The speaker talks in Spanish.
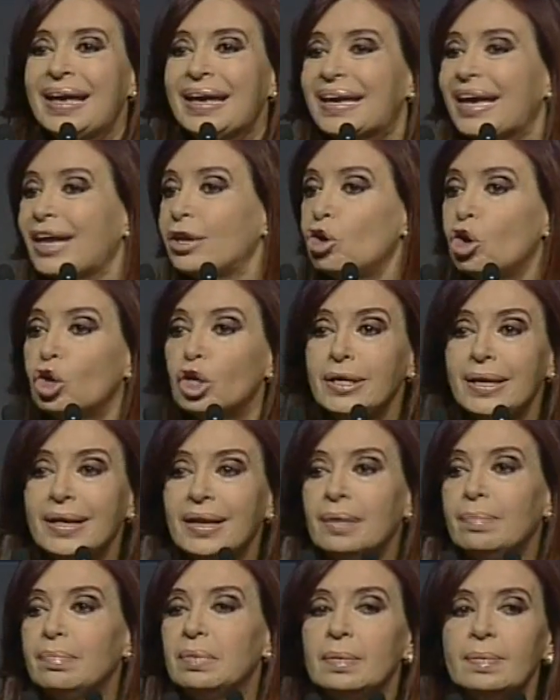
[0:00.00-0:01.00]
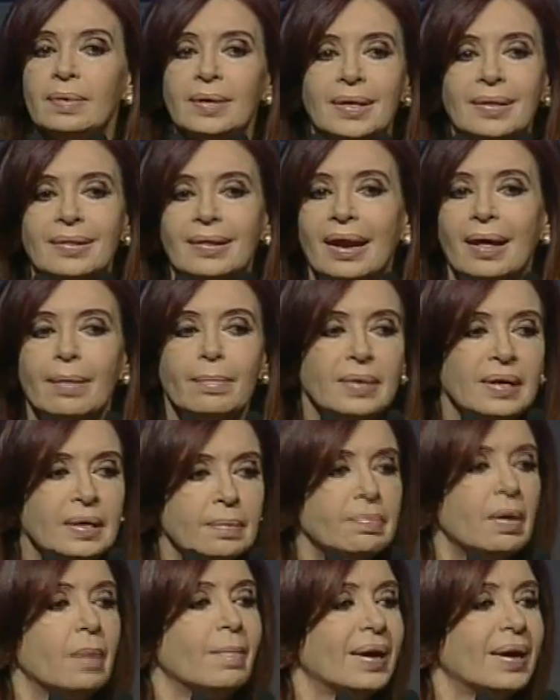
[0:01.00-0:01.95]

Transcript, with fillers: que no quieren vivir de la misma